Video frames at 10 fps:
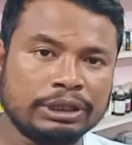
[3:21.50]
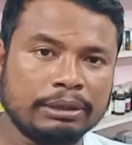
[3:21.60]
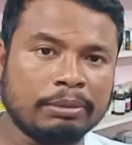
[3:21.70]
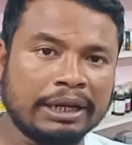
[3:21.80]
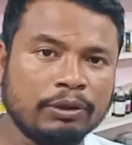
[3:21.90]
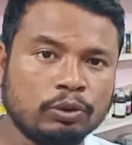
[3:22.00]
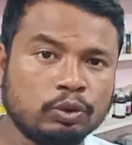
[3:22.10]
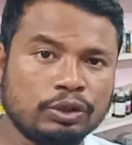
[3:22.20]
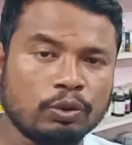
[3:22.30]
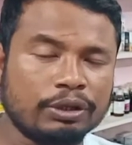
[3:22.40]
সেই বাকি
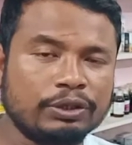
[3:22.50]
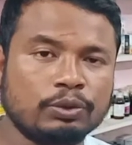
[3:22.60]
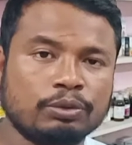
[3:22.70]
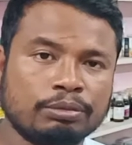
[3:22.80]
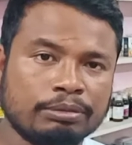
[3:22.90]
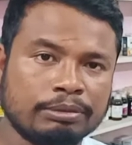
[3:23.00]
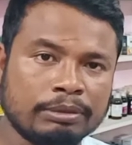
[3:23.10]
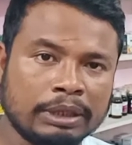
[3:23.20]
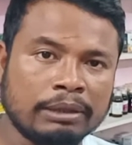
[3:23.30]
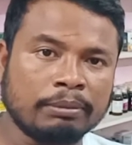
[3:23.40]
ওষুধের সঙ্গে যদি
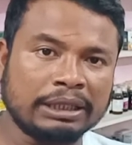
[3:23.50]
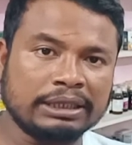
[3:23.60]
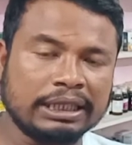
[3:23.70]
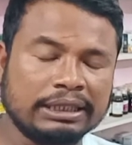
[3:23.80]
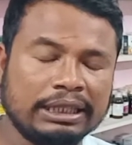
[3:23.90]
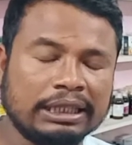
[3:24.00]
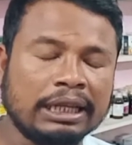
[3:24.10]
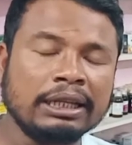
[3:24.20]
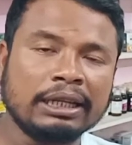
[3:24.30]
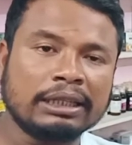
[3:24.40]
বাচ্চাকে দিয়ে
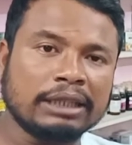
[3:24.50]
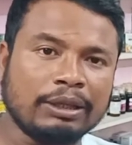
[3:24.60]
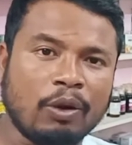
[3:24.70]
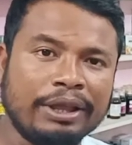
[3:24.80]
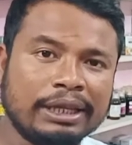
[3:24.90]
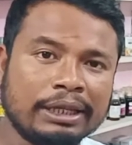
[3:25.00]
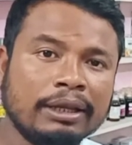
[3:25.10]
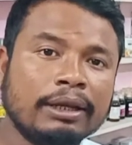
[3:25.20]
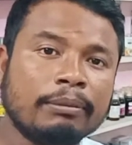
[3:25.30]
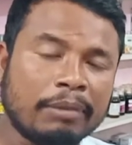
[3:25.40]
দেয় তাহলে হয় কি
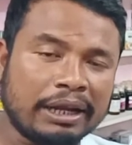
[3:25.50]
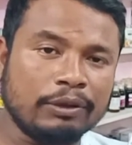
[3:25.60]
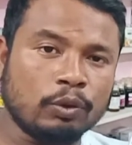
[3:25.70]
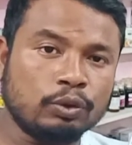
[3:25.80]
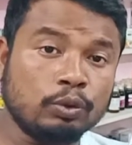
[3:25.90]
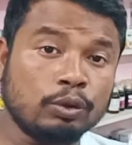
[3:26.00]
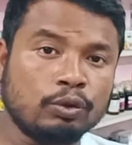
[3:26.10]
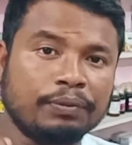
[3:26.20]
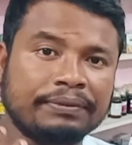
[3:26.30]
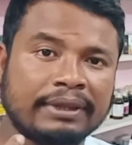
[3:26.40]
বাকি
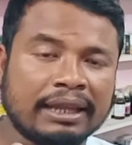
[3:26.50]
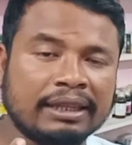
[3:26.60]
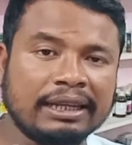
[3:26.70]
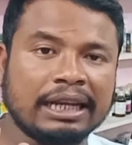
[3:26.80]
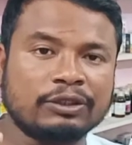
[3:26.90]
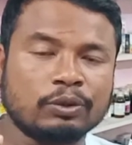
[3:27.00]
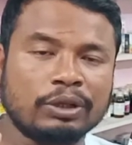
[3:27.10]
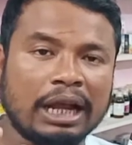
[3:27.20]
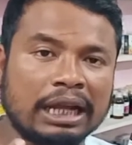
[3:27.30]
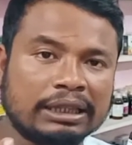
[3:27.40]
ওষুধগুলো খুব তাড়াতাড়ি কাজ
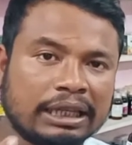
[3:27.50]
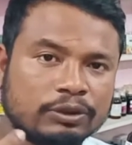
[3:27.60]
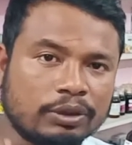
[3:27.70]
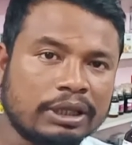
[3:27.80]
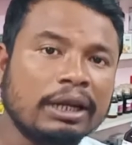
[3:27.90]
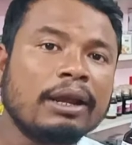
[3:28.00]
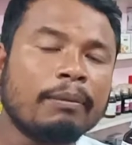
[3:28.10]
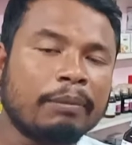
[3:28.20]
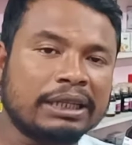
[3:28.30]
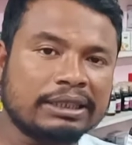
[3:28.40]
করে আর তার সঙ্গে
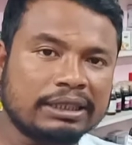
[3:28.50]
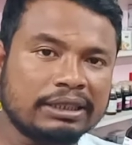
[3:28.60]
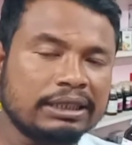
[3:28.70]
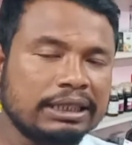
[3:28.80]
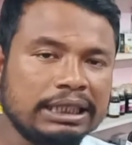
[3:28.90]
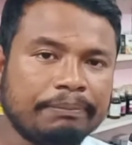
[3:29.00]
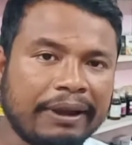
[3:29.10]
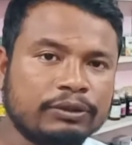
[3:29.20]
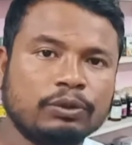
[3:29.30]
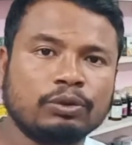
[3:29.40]
বাচ্চাদের যে
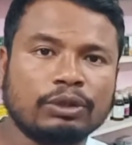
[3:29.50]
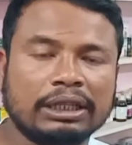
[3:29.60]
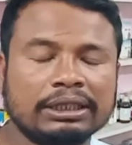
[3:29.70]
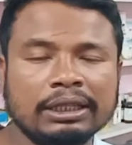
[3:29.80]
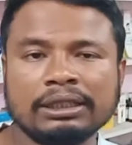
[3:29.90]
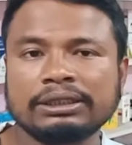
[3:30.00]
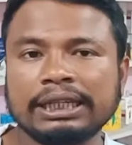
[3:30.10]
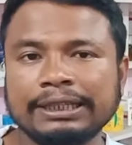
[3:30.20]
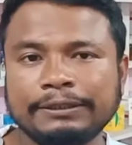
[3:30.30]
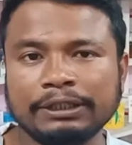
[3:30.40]
ইনফেকশনগুলো আছে
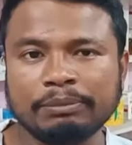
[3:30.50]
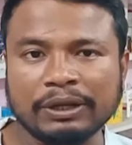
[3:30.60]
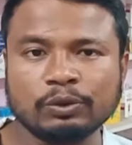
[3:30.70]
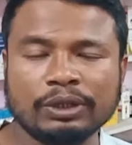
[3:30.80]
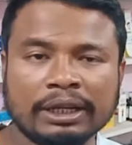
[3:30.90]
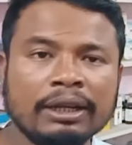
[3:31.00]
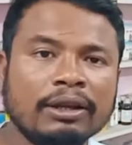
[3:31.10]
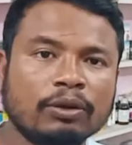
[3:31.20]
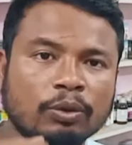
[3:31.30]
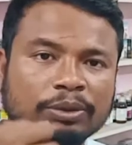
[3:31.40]
সেই ইনফেকশনটাকে
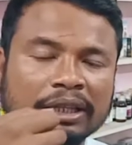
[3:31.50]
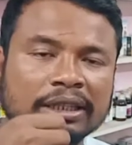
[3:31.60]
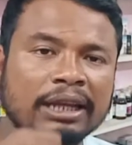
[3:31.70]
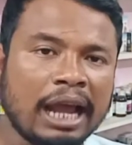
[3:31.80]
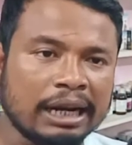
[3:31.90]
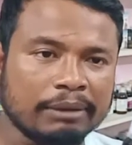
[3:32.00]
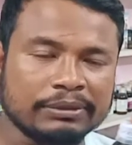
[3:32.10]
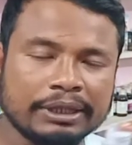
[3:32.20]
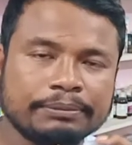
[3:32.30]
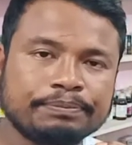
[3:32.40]
খুব তাড়াতাড়ি
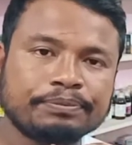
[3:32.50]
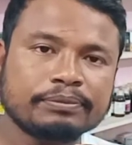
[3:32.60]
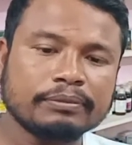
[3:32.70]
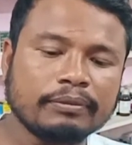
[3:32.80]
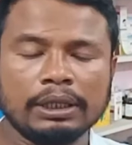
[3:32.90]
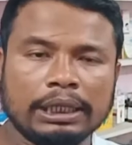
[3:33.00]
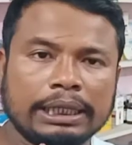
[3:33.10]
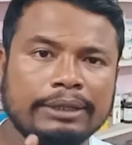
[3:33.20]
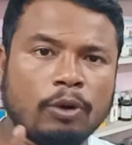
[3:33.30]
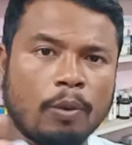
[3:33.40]
আরাম দেয়
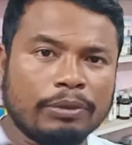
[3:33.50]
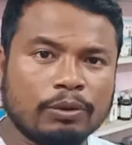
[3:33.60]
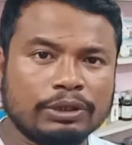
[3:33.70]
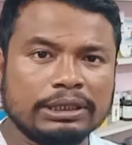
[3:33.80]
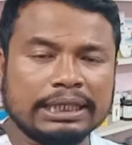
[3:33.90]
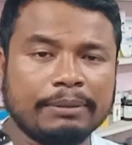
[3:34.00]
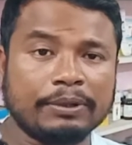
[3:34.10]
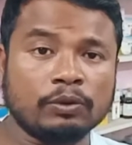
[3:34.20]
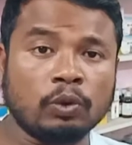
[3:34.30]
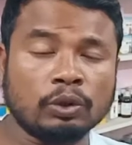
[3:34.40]
এই অমনাকোটিল
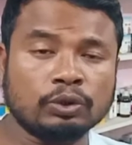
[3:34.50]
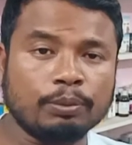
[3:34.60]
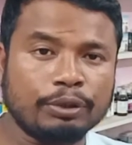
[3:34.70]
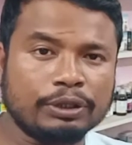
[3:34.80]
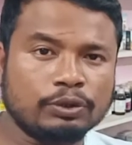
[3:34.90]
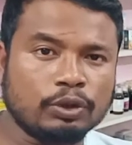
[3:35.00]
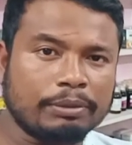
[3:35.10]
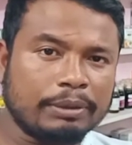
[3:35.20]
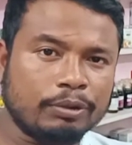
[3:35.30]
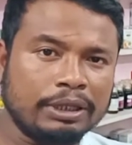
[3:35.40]
সিরাপের ডোজ সম্পর্কে যদি
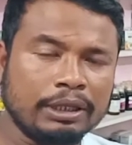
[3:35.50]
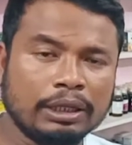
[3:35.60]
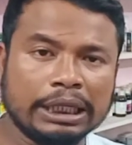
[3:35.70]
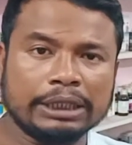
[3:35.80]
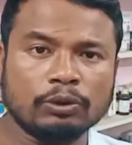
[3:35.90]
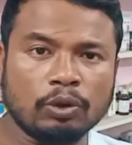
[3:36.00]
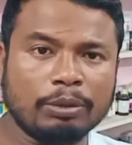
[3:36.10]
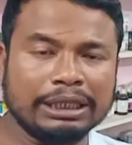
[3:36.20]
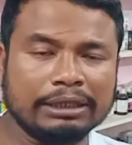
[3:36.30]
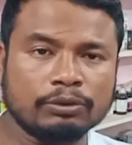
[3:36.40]
আমরা বলি
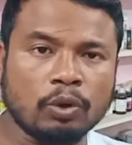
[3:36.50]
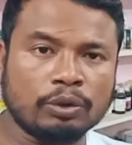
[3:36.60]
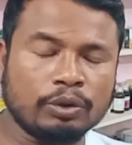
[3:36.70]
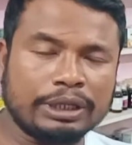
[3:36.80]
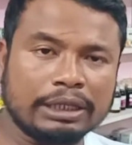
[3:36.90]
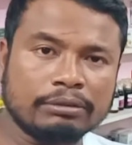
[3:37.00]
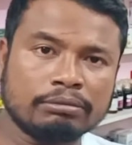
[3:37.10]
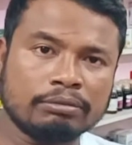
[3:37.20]
নর্মালি ডক্টরেরা